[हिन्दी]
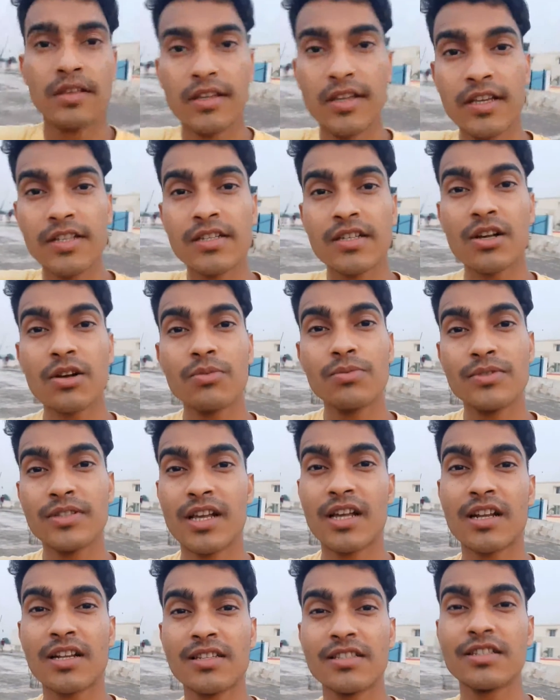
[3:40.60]
ये सब
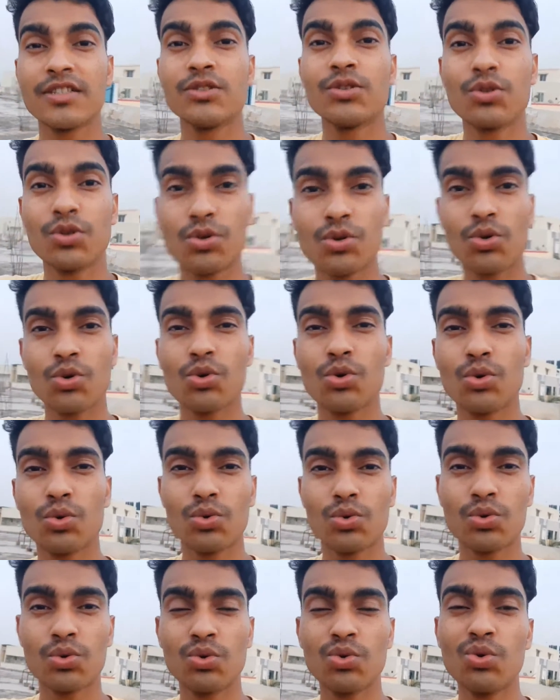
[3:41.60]
सारे चीज़ों को
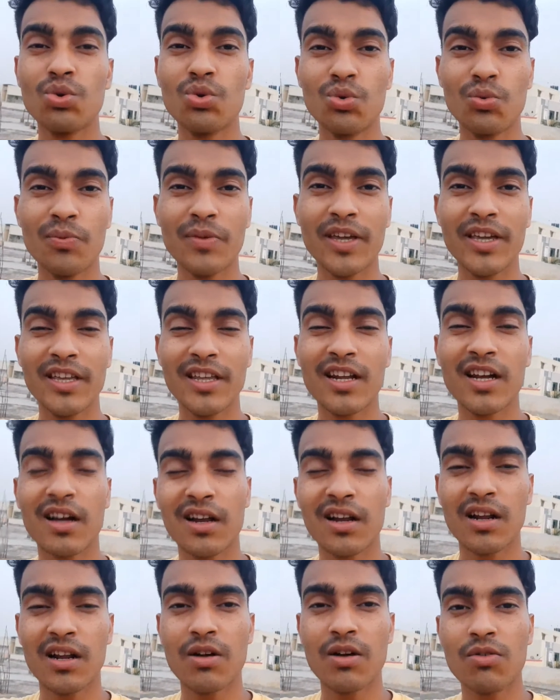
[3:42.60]
दूर में ही
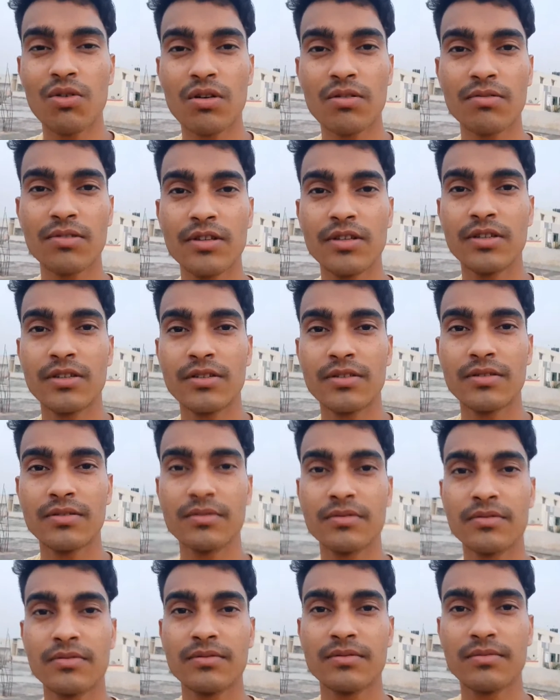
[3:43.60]
रख रहा हूँ अभी
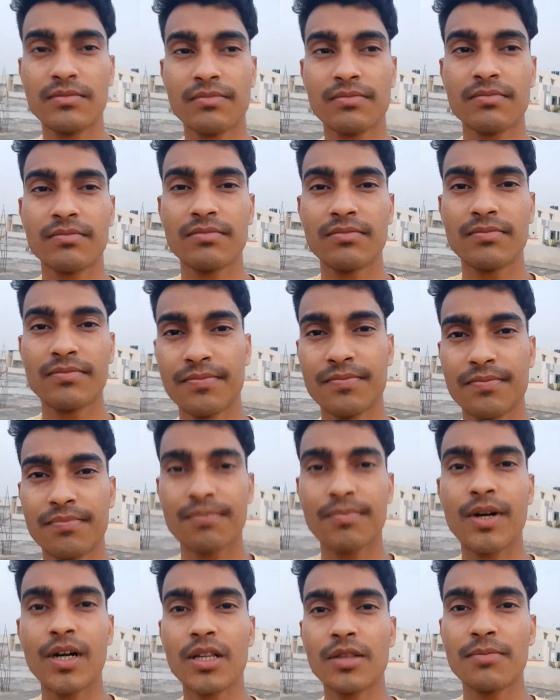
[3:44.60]

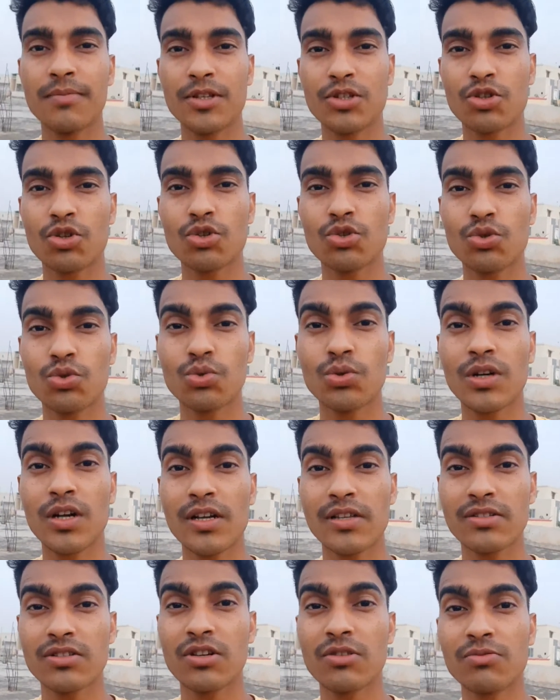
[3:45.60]
बाद में
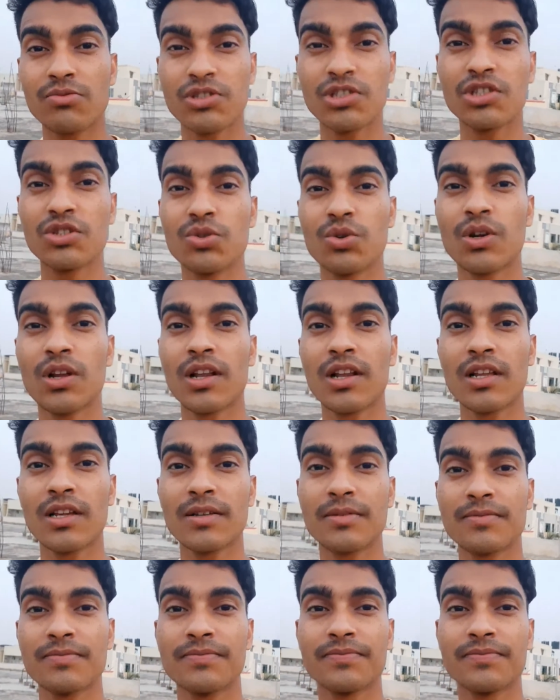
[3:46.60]
सोचूंगा इस सब चीज़ों के लिए